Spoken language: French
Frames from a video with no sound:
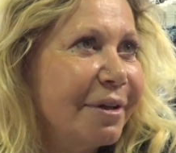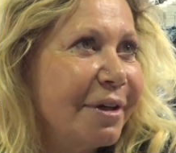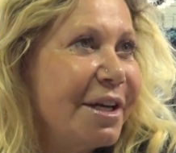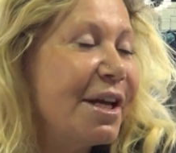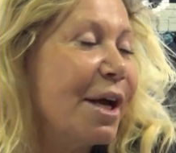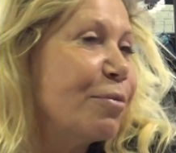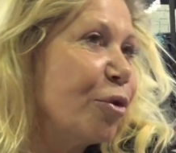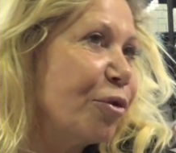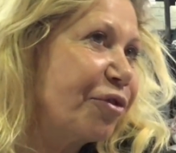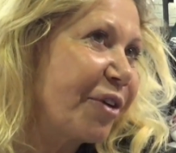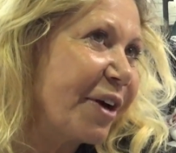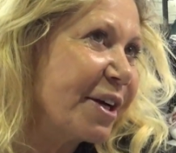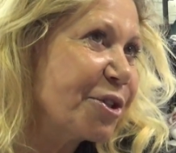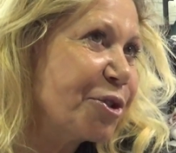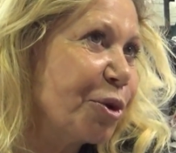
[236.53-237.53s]
Et il y a mon
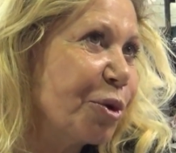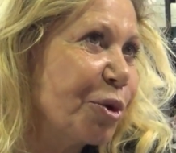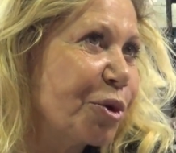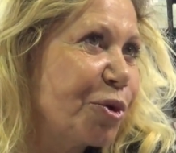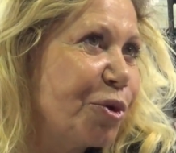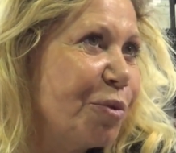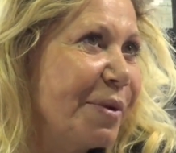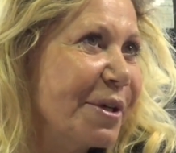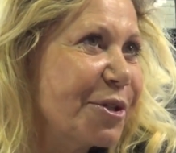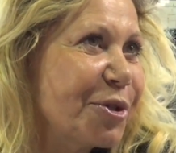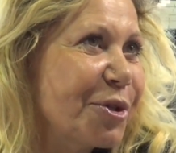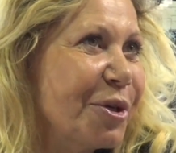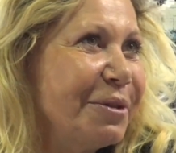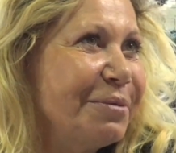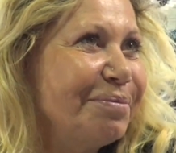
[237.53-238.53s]
frère sur le coup, bien
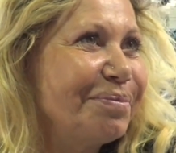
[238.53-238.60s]
sûr.